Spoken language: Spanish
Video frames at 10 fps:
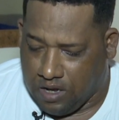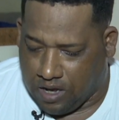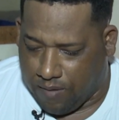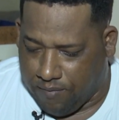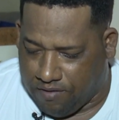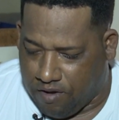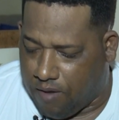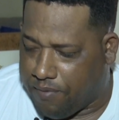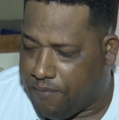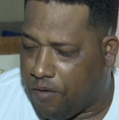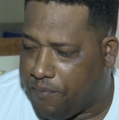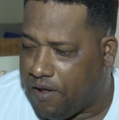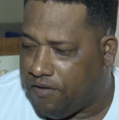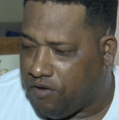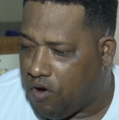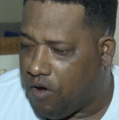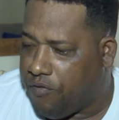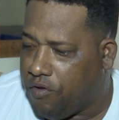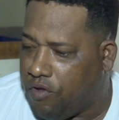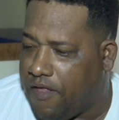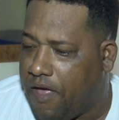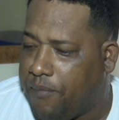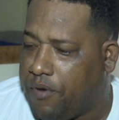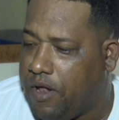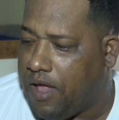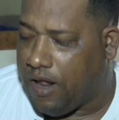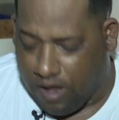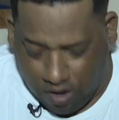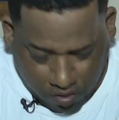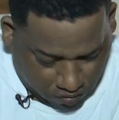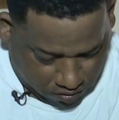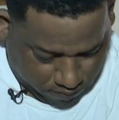que me hicieron la primera operación, que fue donada por el Darío